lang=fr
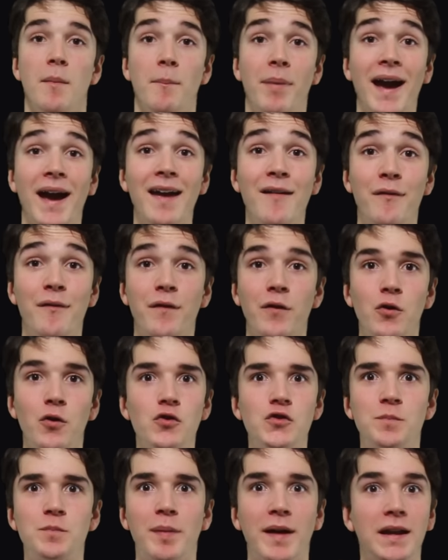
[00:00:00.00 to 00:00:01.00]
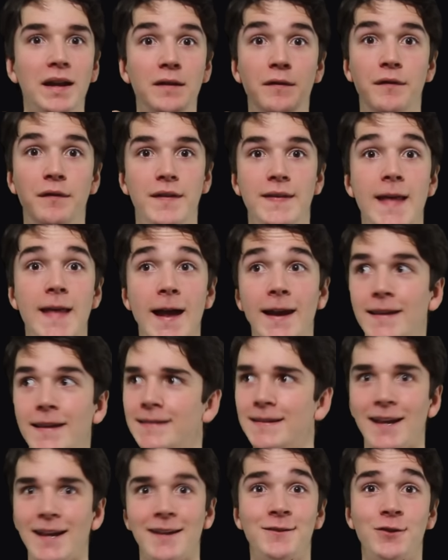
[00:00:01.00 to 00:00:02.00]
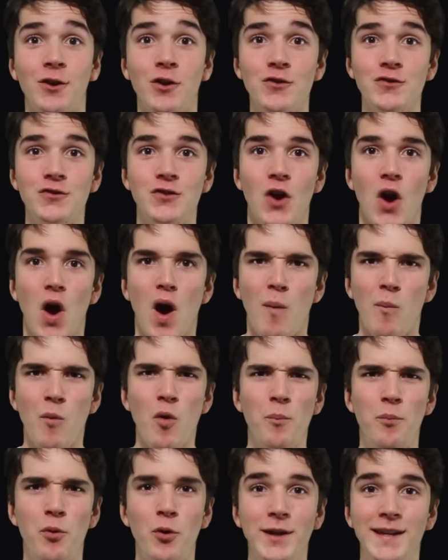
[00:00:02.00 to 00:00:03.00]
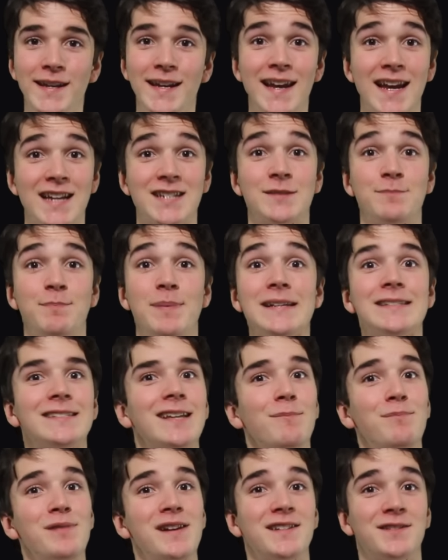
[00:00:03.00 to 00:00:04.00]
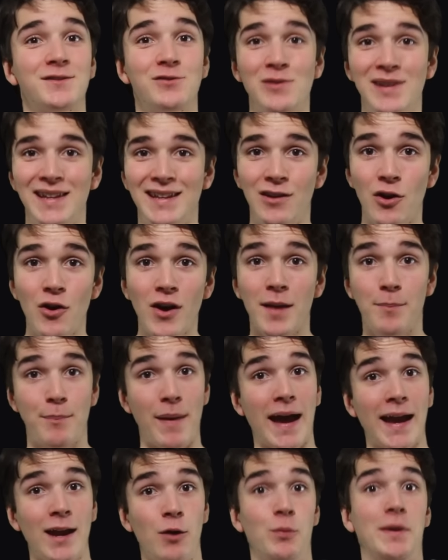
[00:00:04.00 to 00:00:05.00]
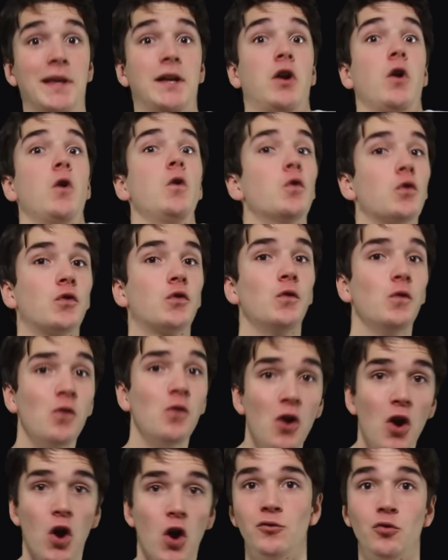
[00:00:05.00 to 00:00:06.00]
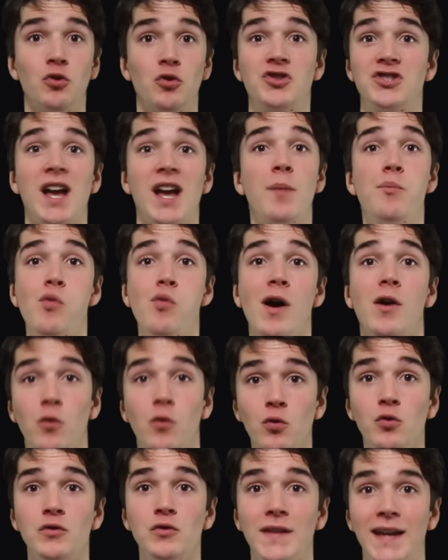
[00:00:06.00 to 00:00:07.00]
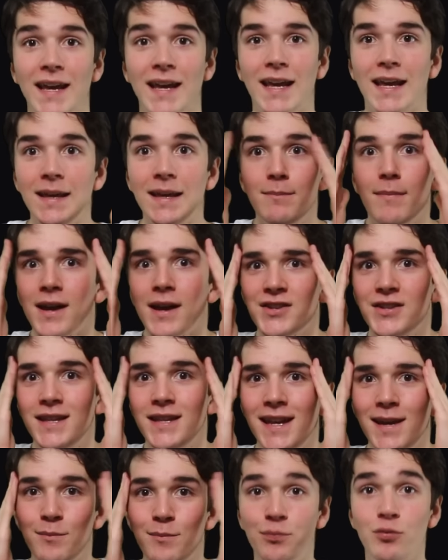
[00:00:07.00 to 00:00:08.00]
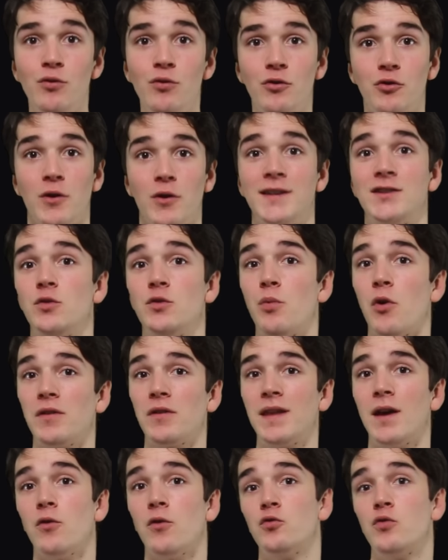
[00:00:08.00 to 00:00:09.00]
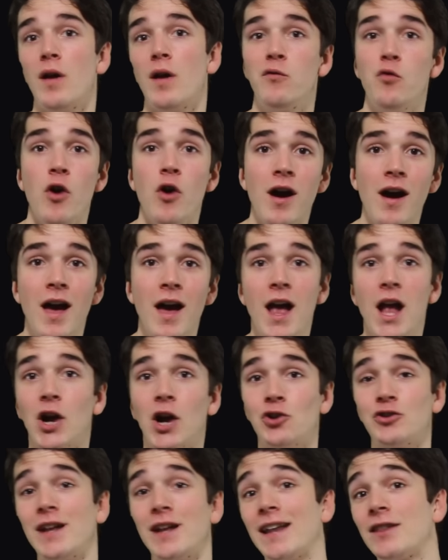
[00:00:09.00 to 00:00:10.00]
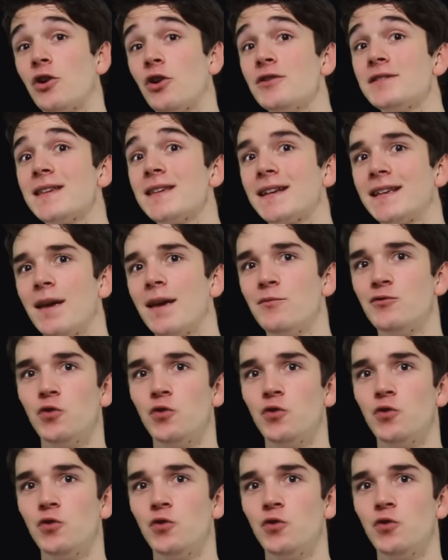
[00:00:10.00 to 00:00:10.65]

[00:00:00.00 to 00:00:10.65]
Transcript: Bref, le sprint final est intense, Montpellier lâche pas sa place de leader et Paris lui colle au cul, donc chaque point compte et imaginez les boules que les supporters ont dû avoir quand à la 35e